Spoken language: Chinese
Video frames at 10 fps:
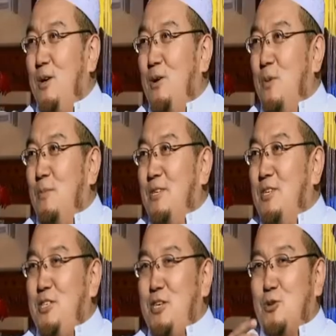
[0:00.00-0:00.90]
我们的
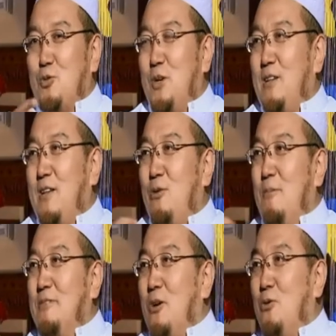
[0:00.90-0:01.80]
一切属于 Allah，我
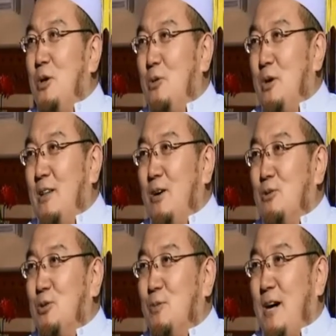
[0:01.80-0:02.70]
们将回归 a 拉和
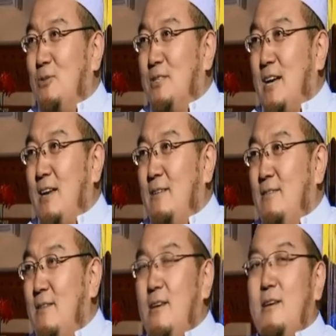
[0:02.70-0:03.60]
a 哈纳瓦塔勒。
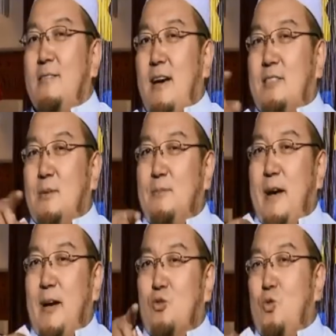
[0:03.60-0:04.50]
那怎么
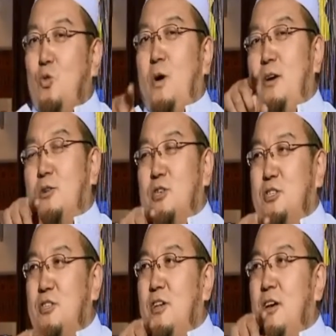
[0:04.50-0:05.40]
办？如果要是
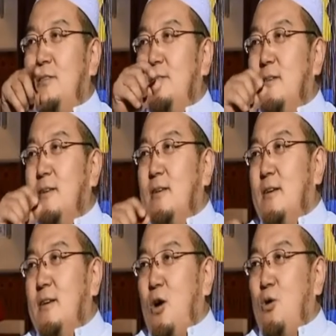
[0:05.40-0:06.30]
能
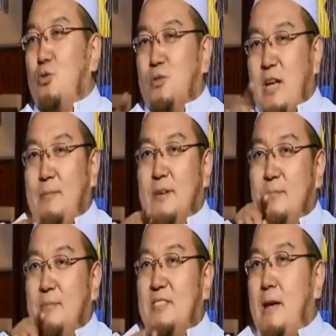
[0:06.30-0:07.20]
告诉他们，你
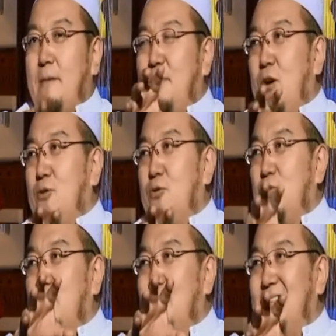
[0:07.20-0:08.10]
们再不要
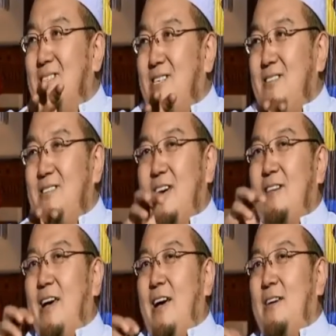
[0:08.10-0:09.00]
用你们的金钱
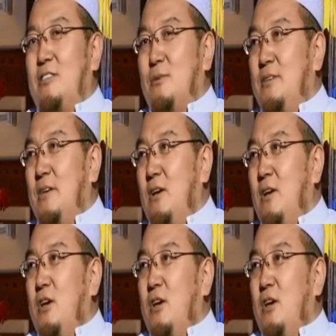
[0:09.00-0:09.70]
来什么呢？